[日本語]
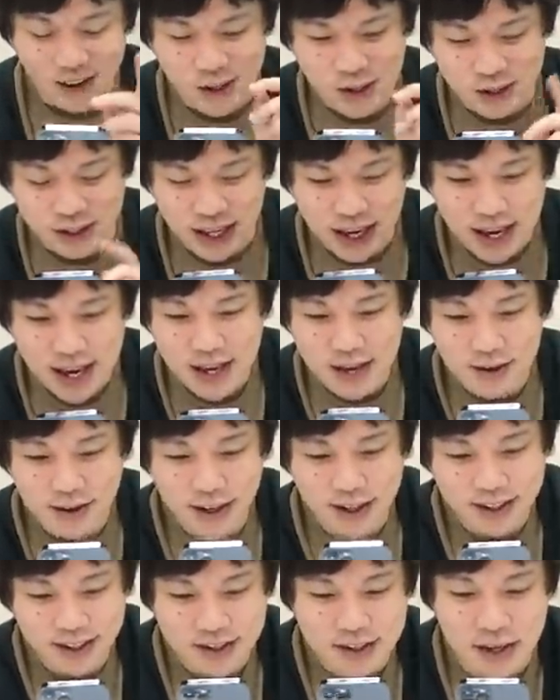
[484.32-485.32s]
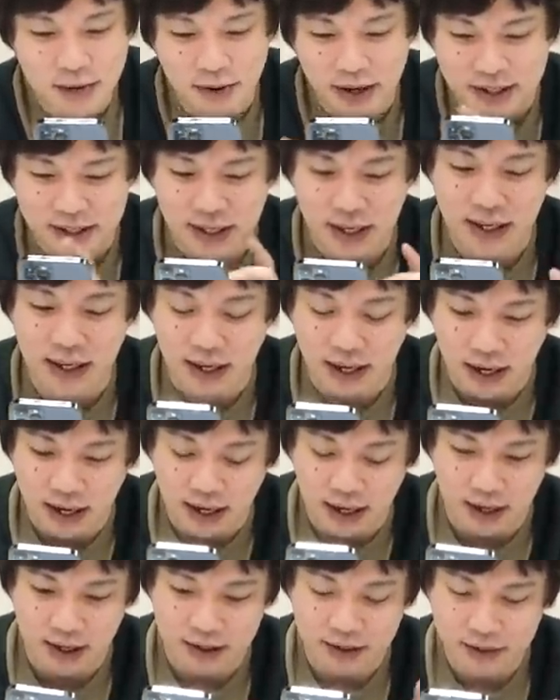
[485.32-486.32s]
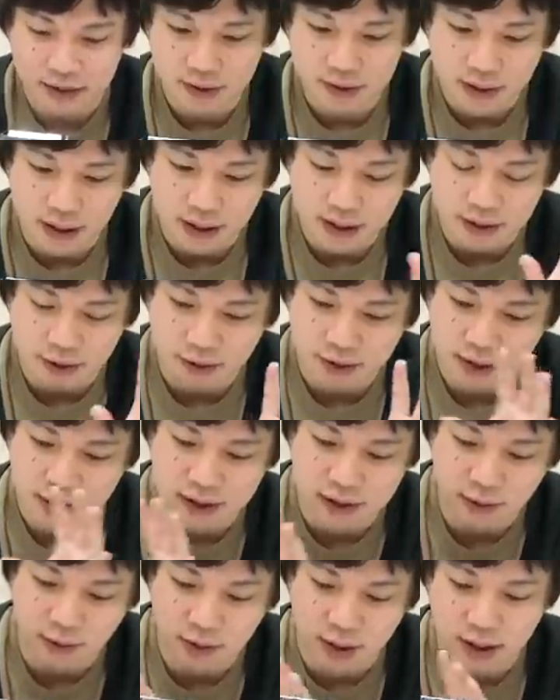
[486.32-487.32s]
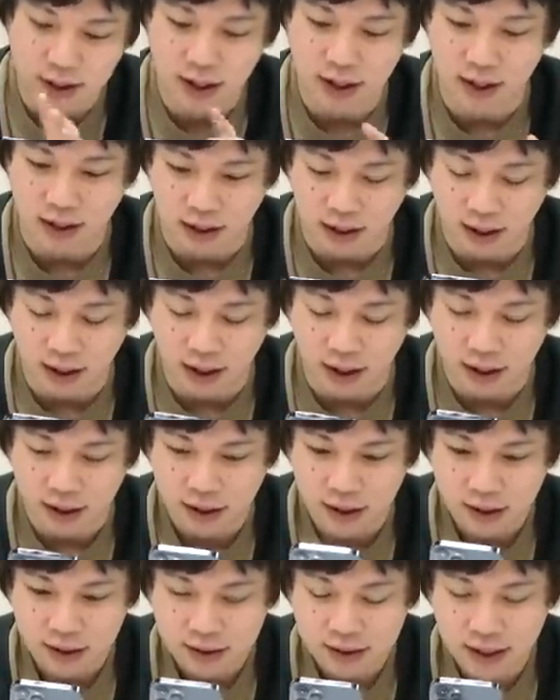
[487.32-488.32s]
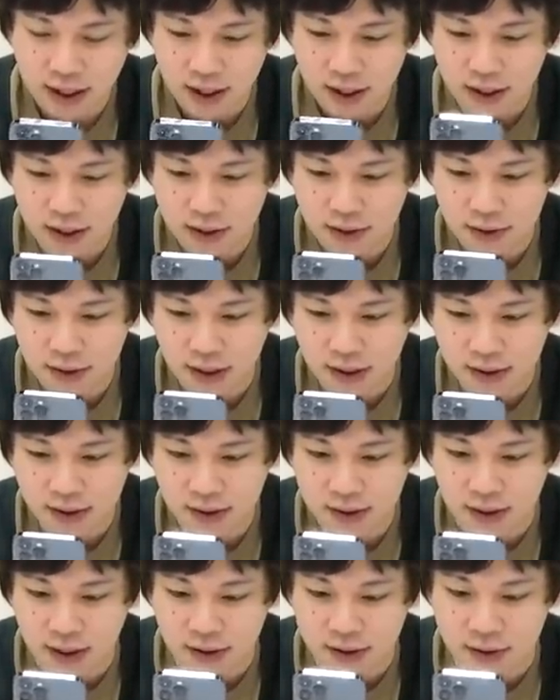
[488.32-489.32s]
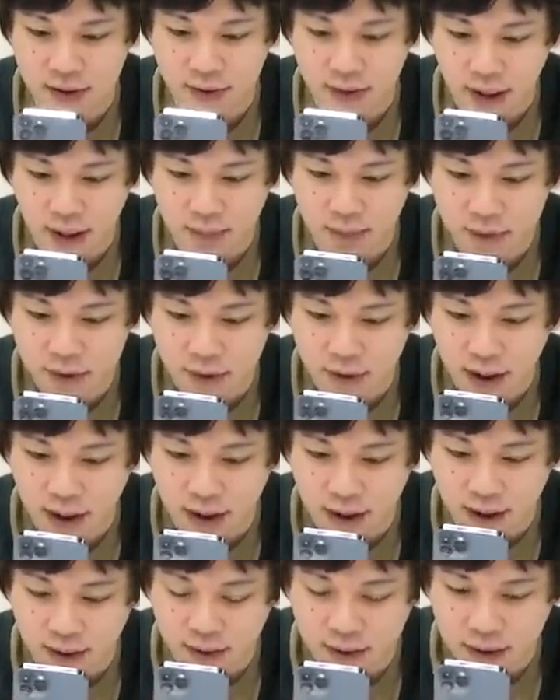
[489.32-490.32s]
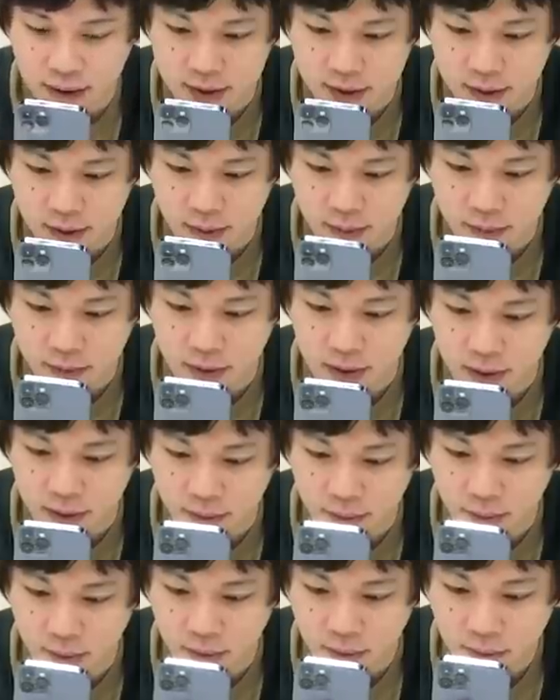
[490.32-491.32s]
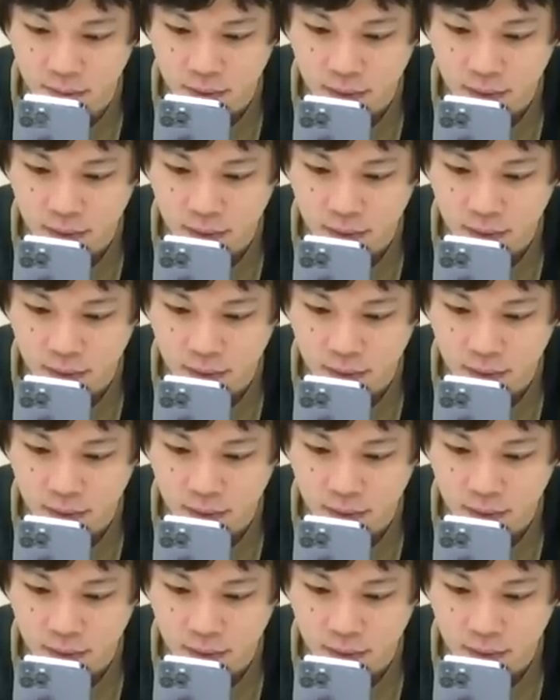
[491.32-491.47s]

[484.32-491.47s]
これちょっと全員遊撃ついてるわけじゃないから遊撃即殺同撃だから全員遊撃ついたりするとねもうちょっとライン変わったりすると思うんだけど